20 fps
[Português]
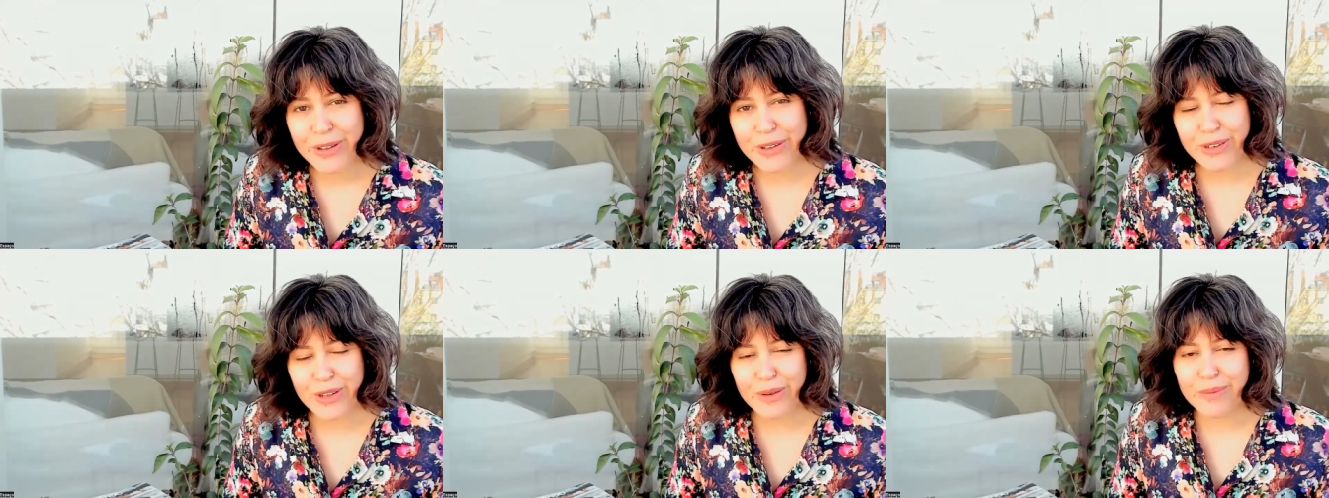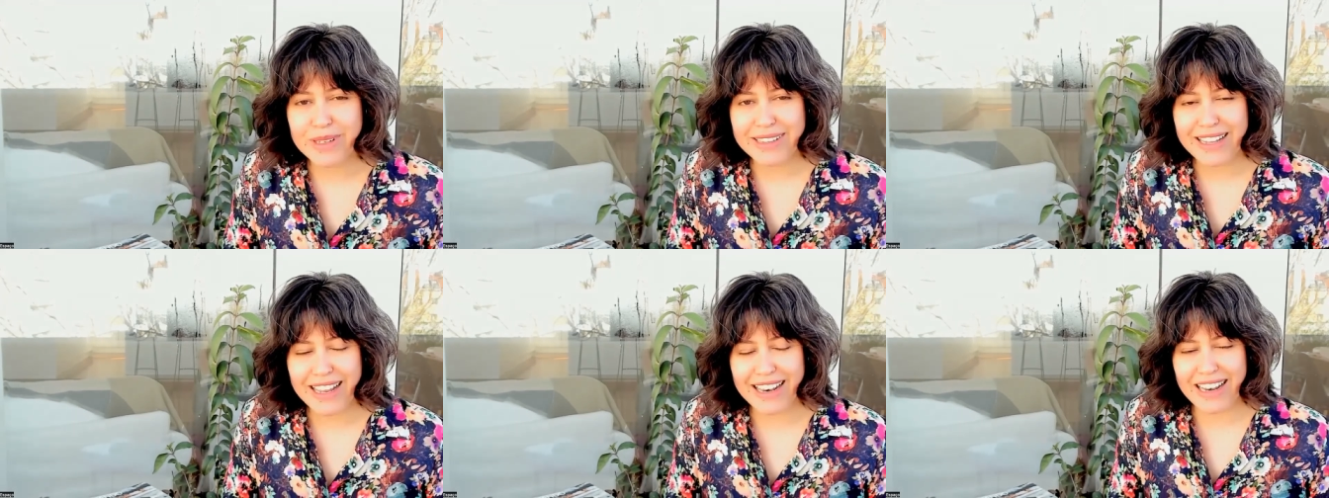O
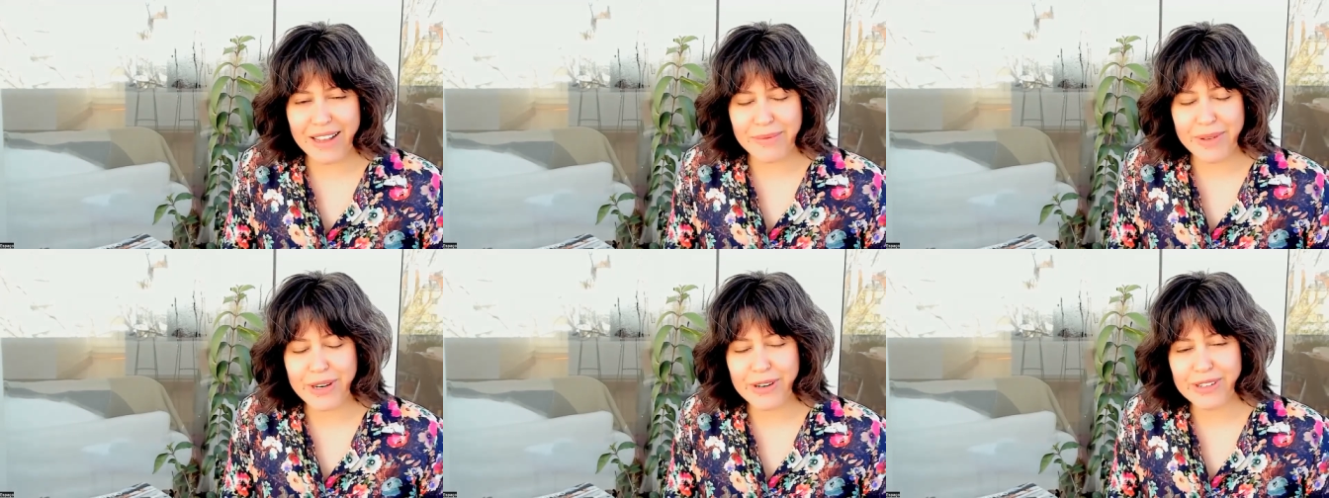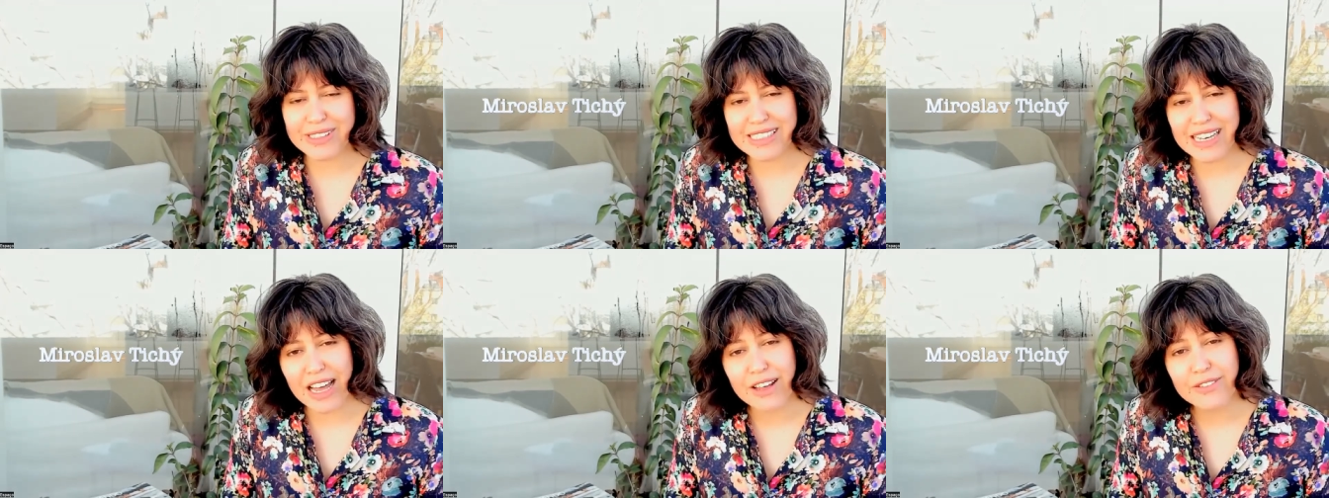nome dele é
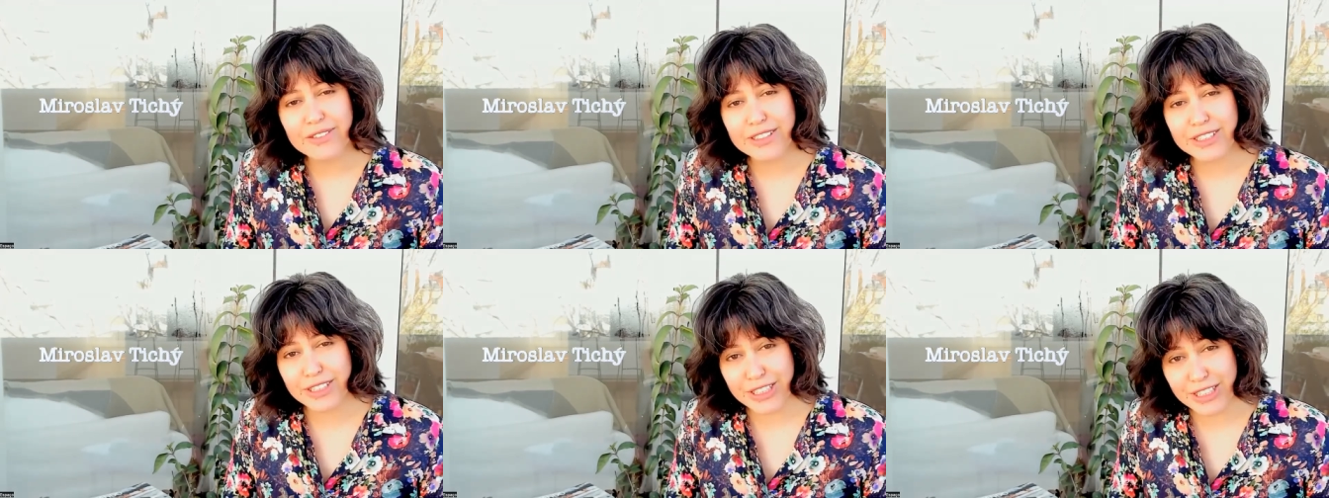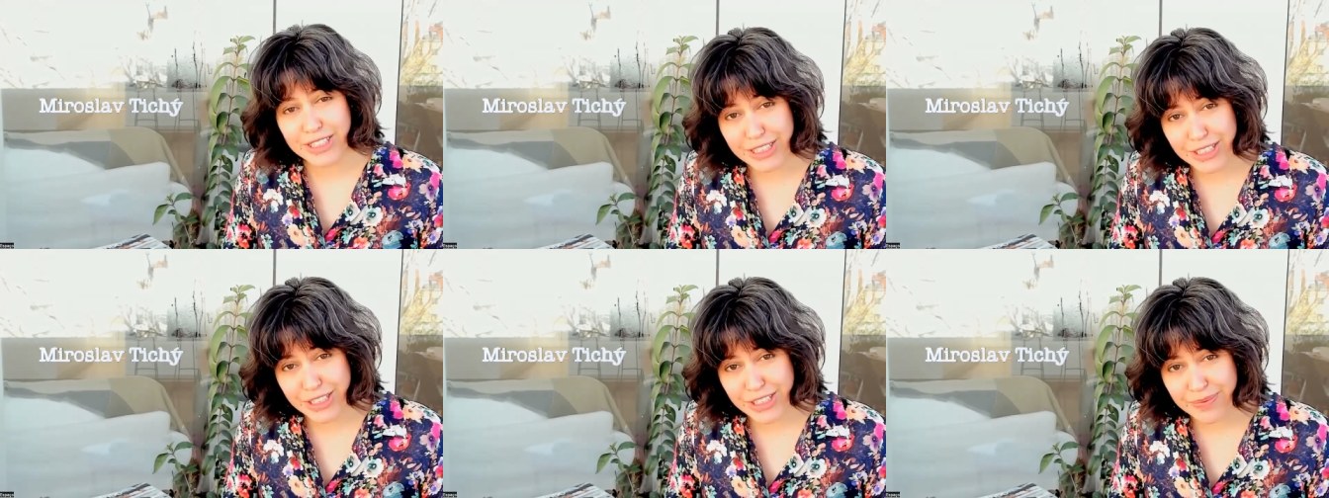Miroslav
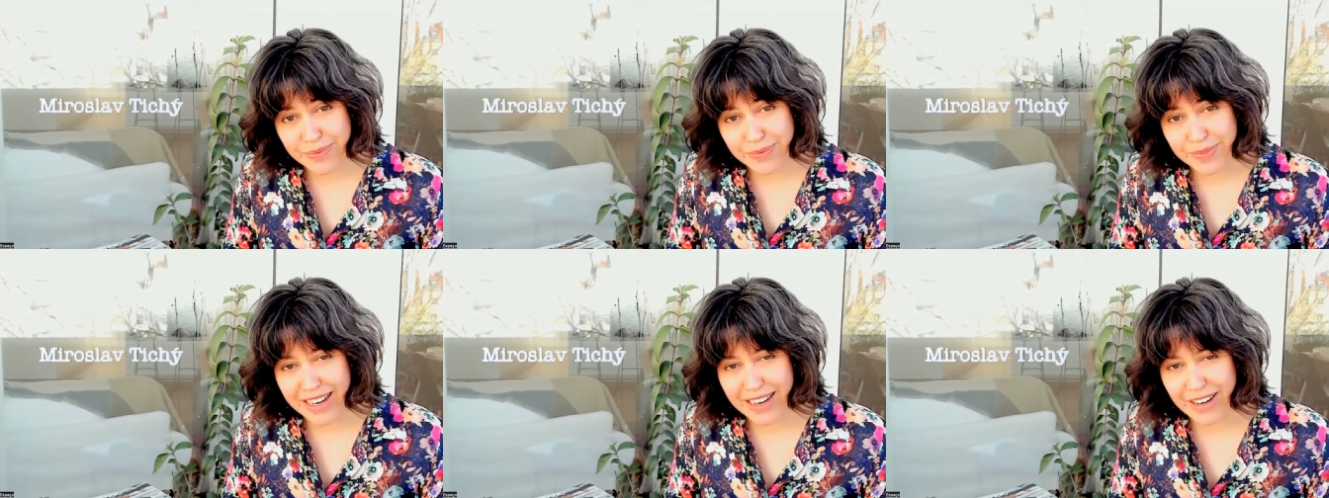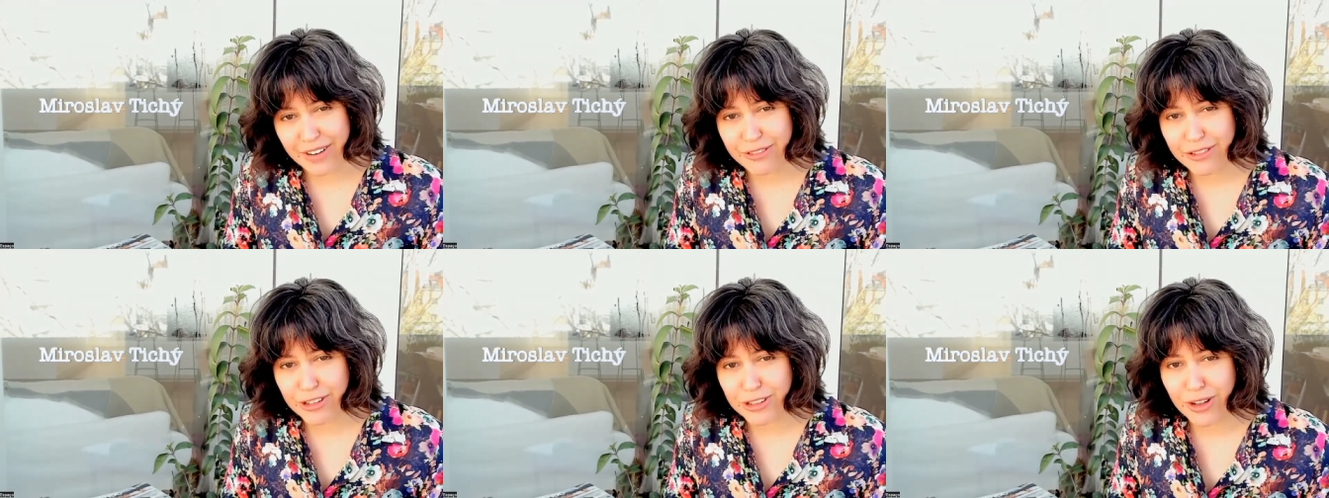Tich.
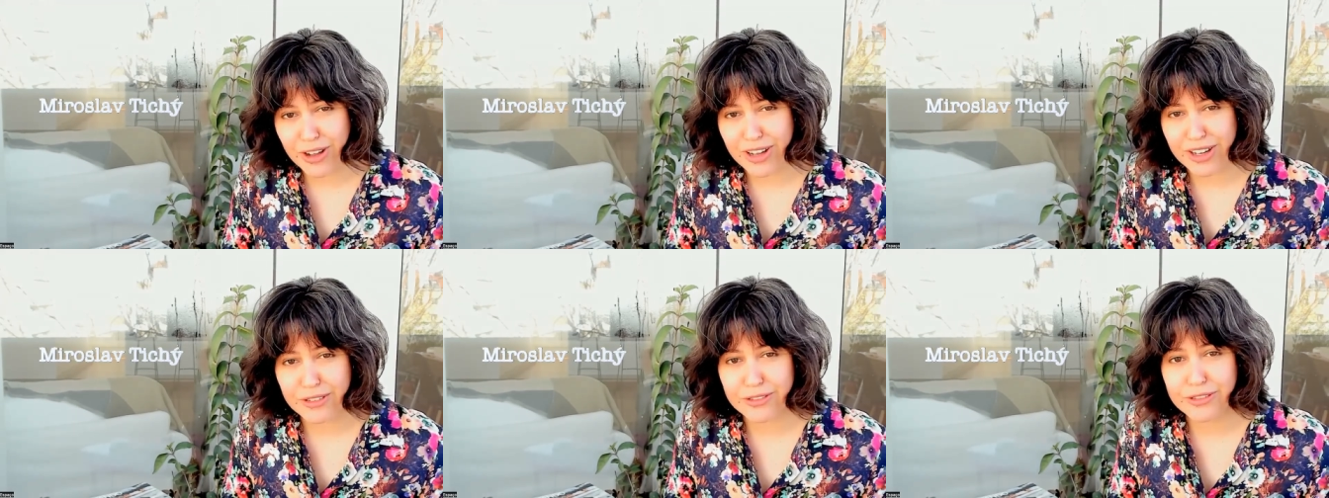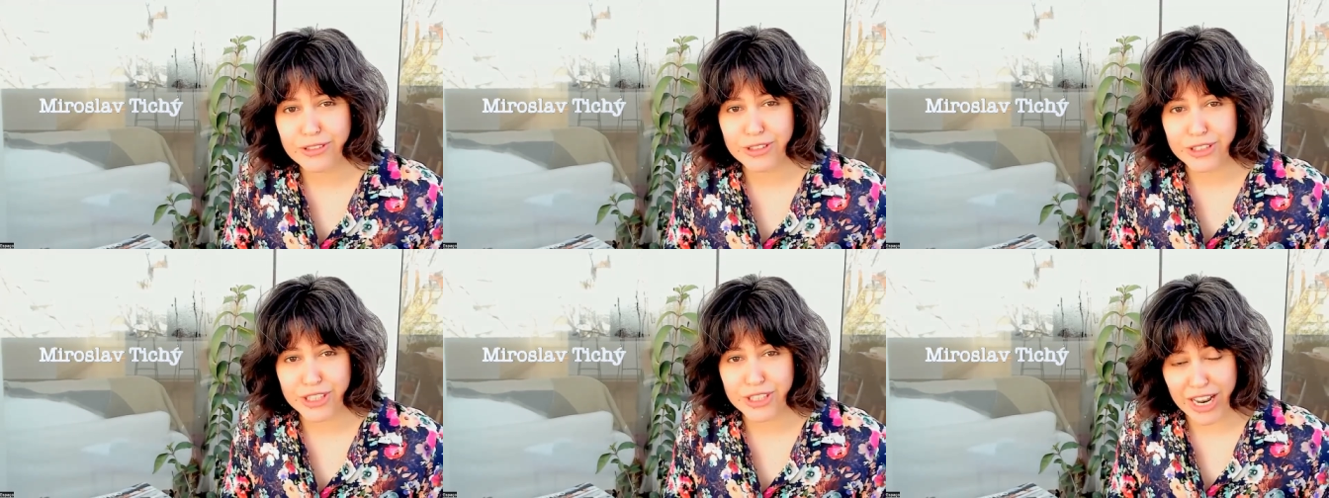ele é um
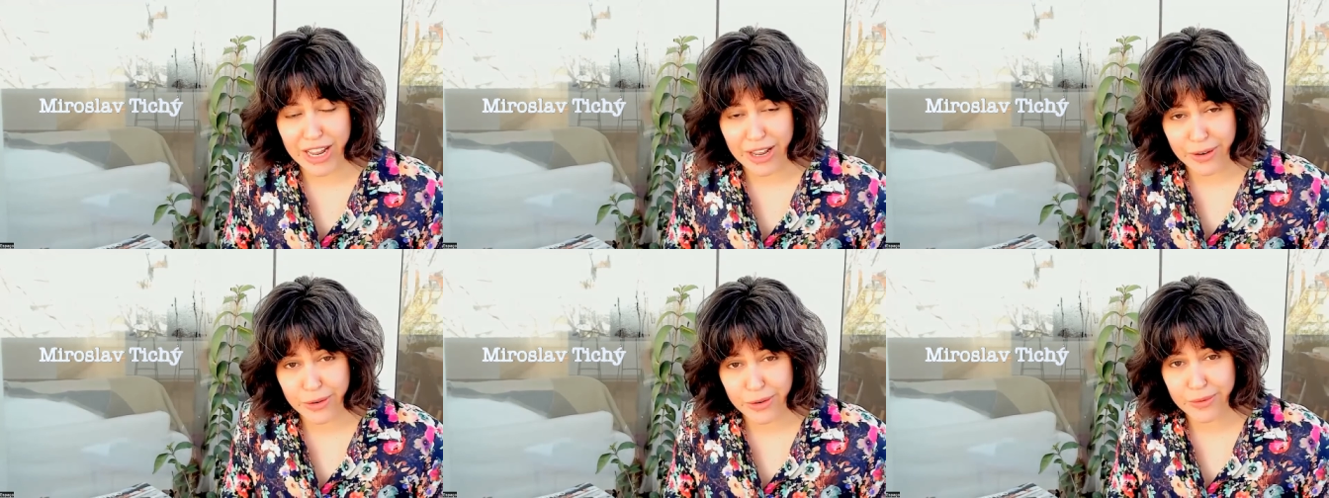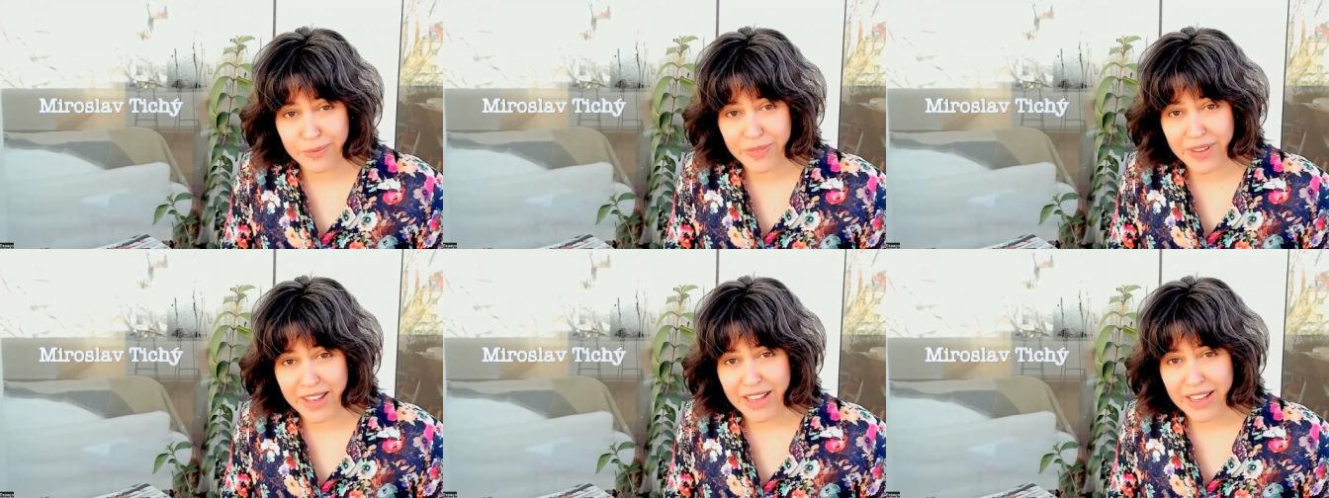fotógrafo
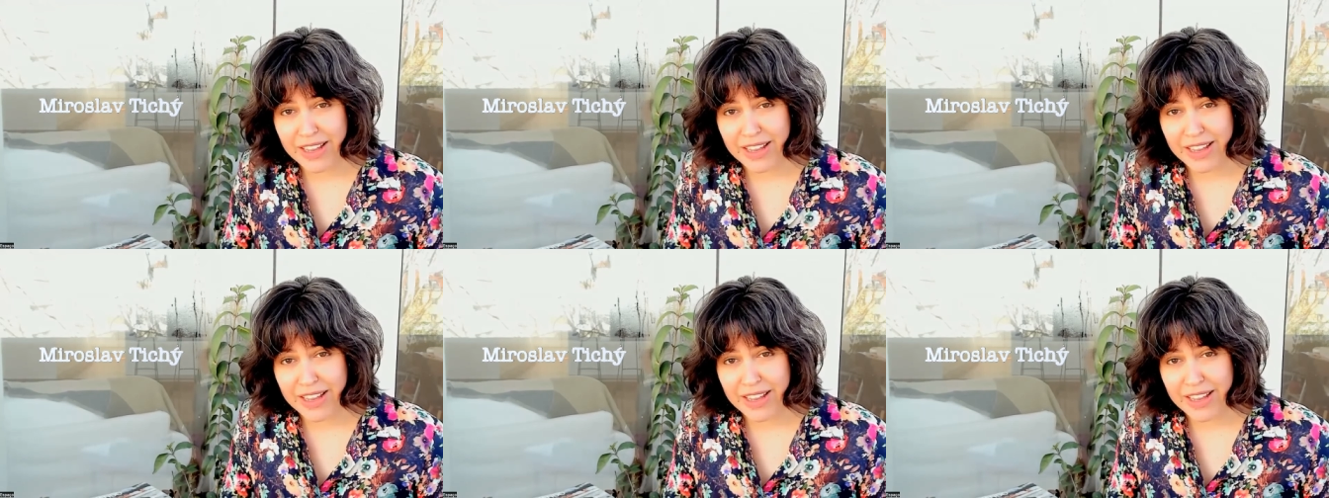tcheco.